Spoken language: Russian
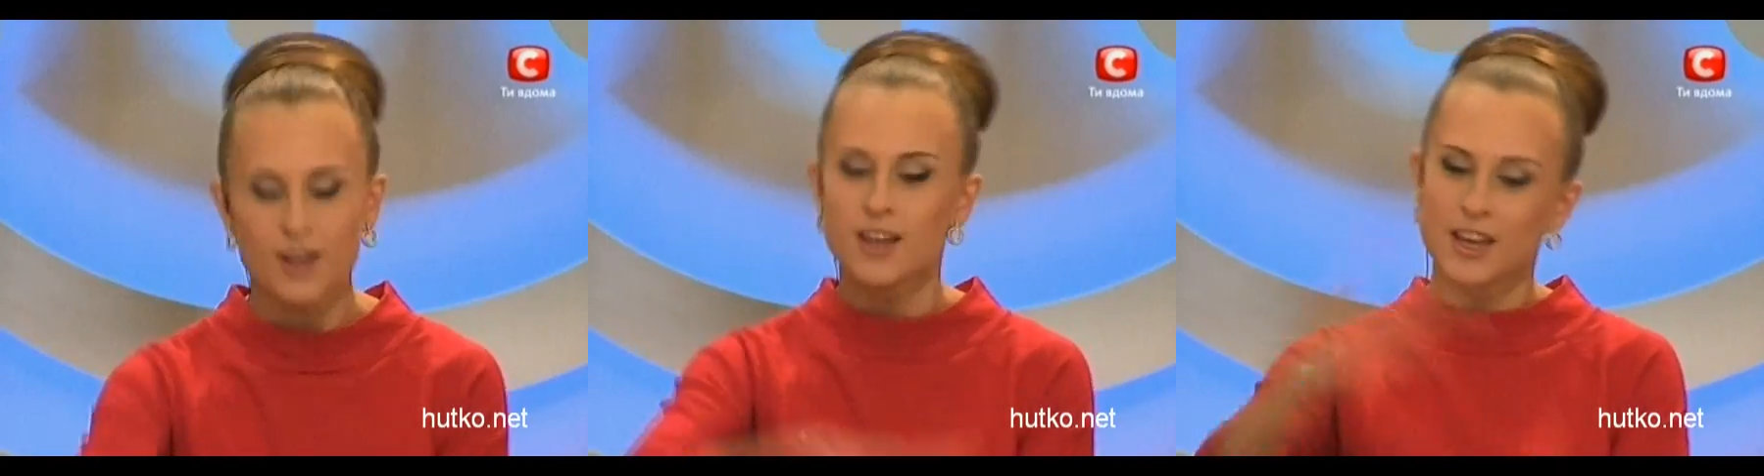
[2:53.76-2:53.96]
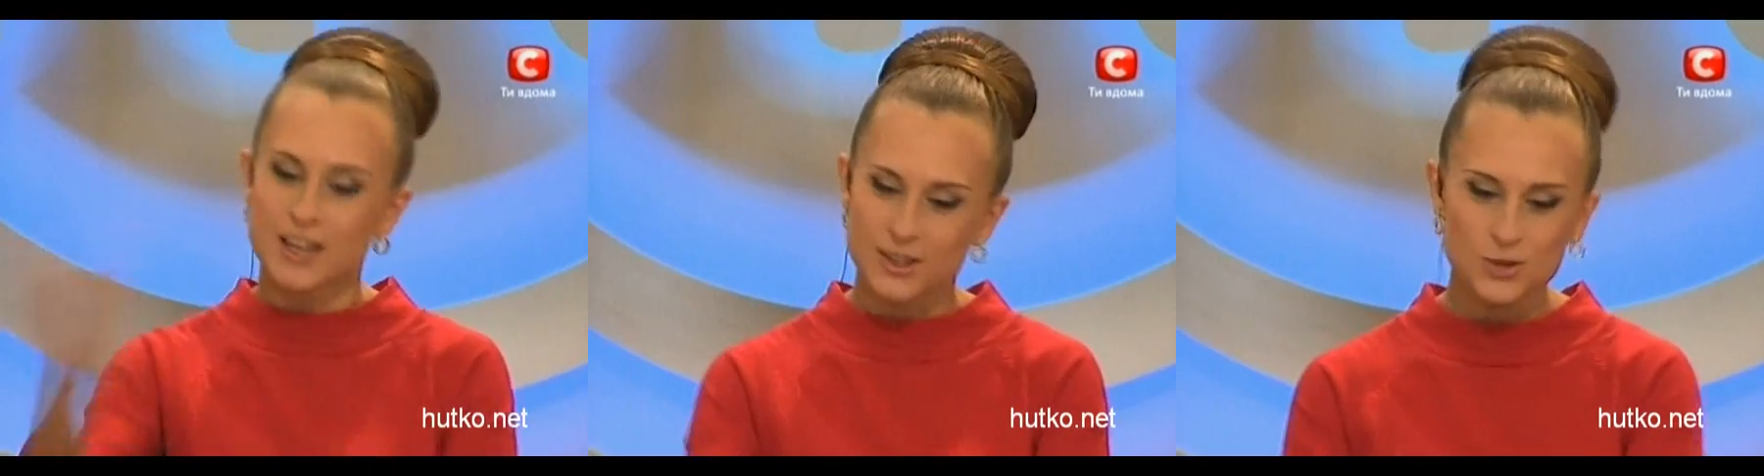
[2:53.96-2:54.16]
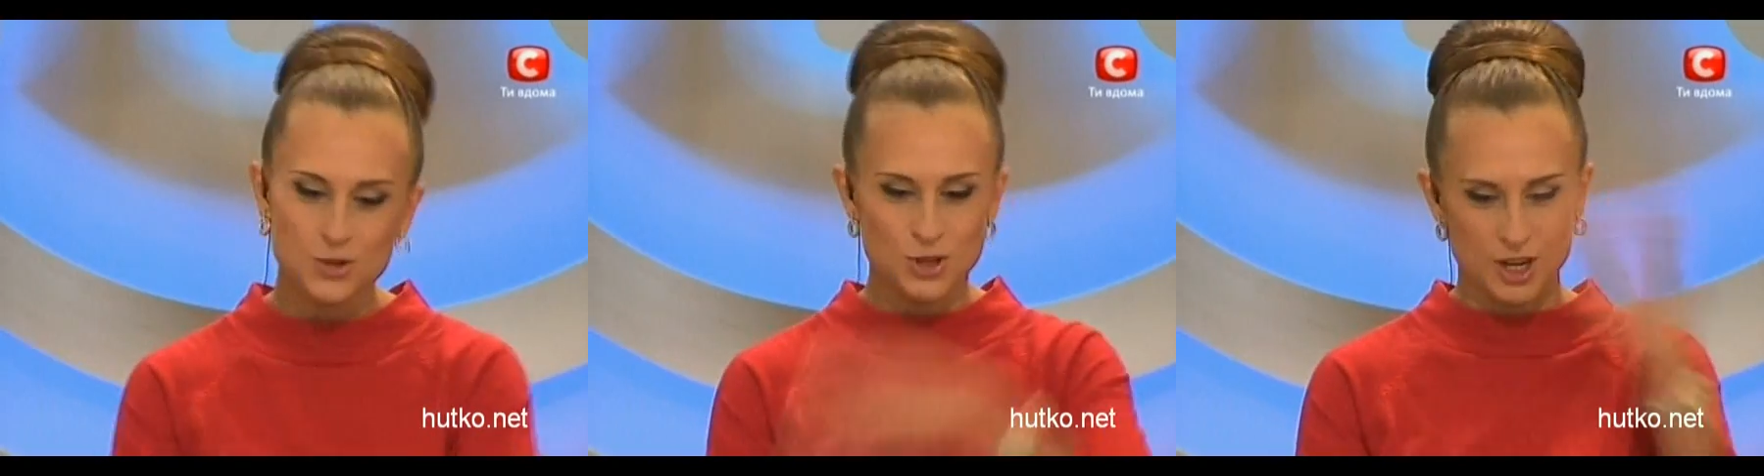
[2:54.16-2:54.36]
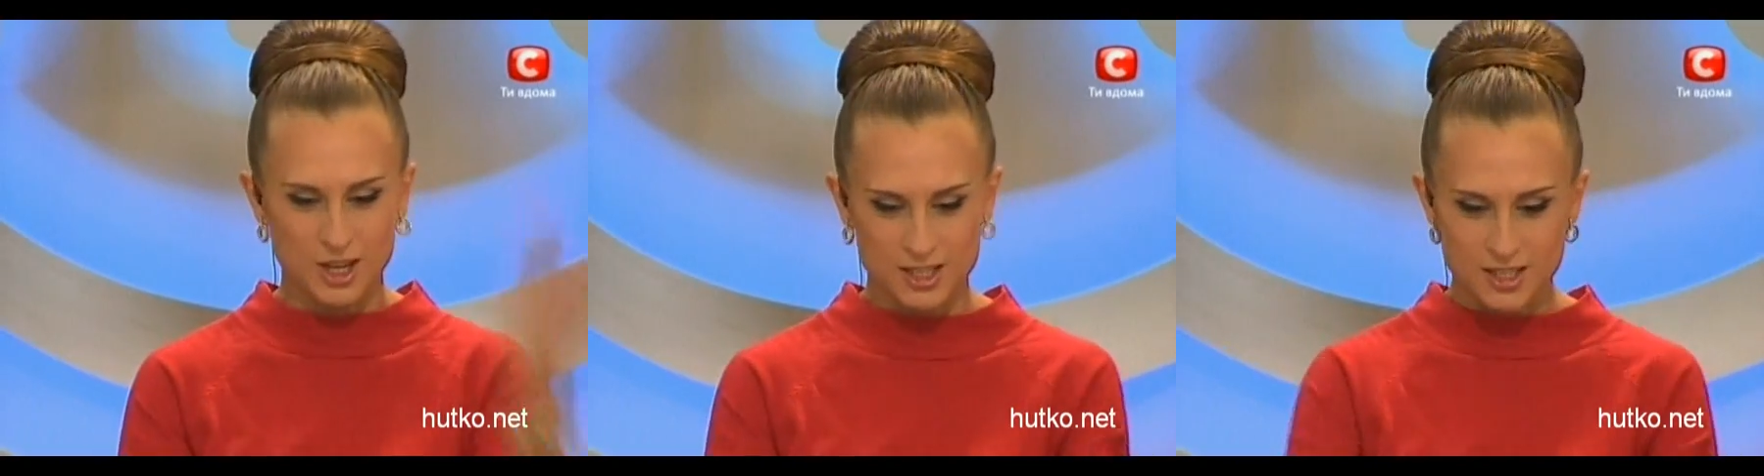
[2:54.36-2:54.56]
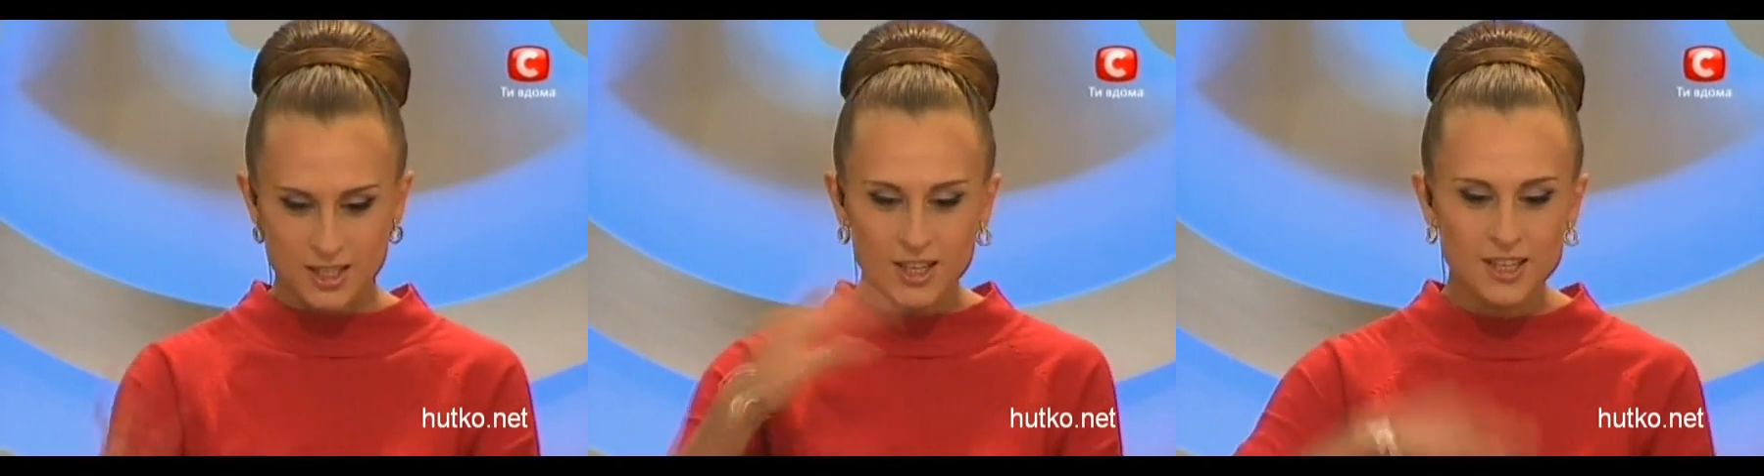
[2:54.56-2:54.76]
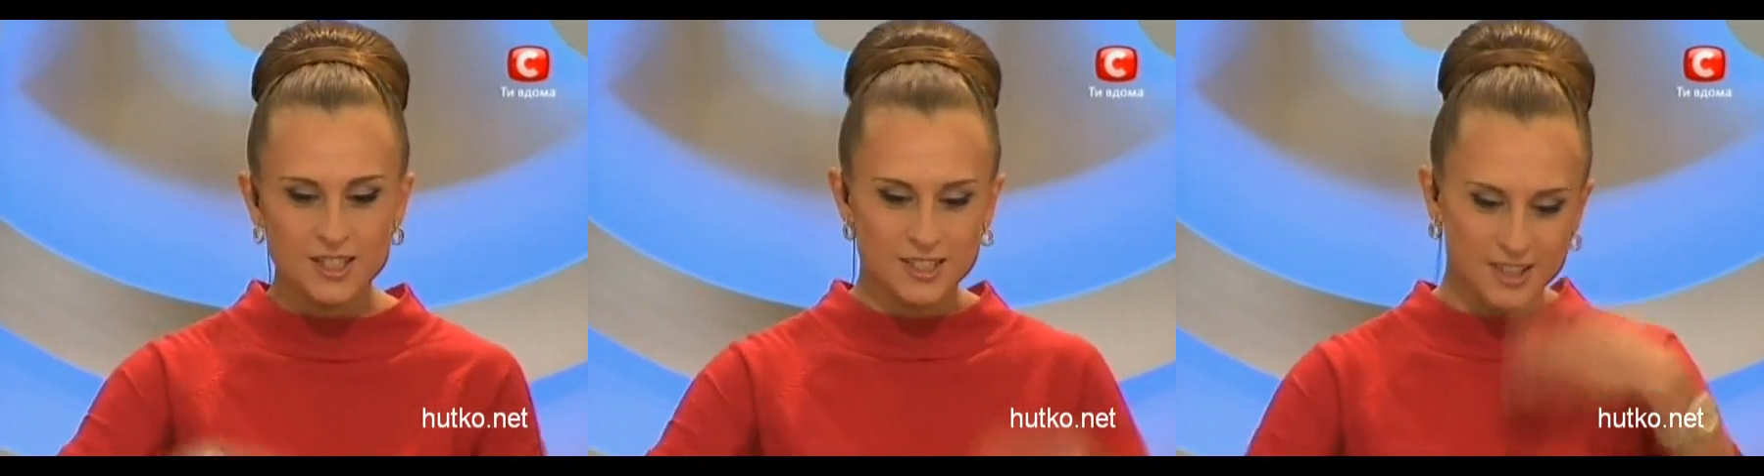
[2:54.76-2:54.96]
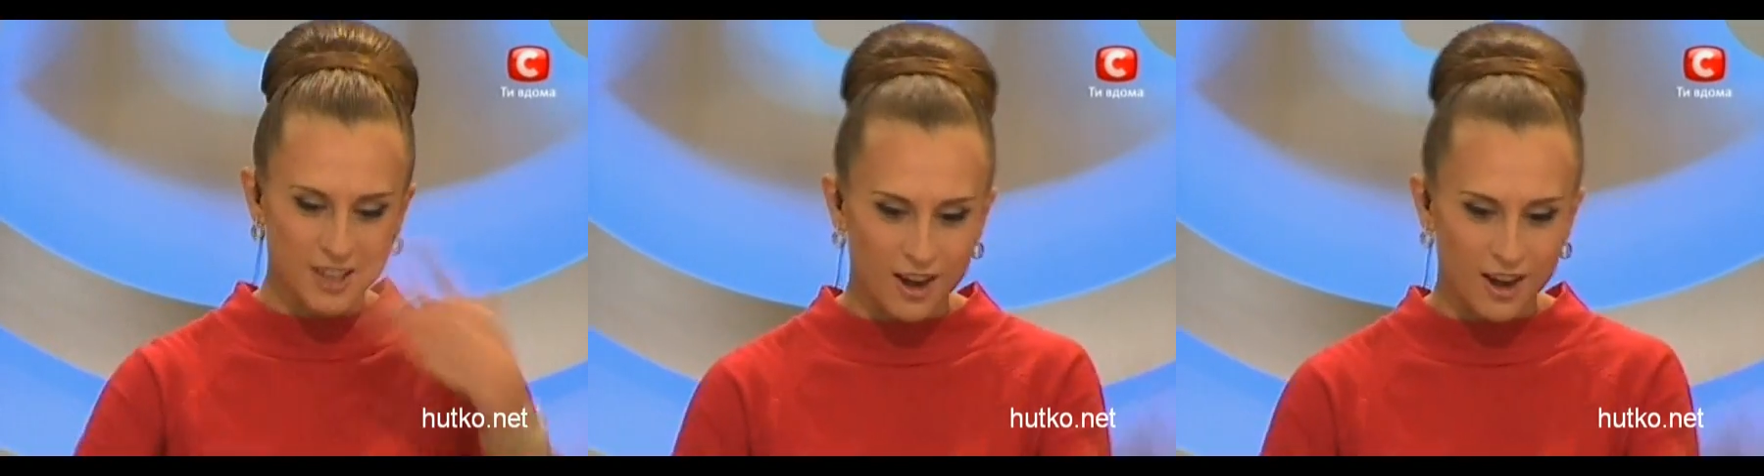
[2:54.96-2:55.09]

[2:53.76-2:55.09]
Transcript: нужно раскрыть и так,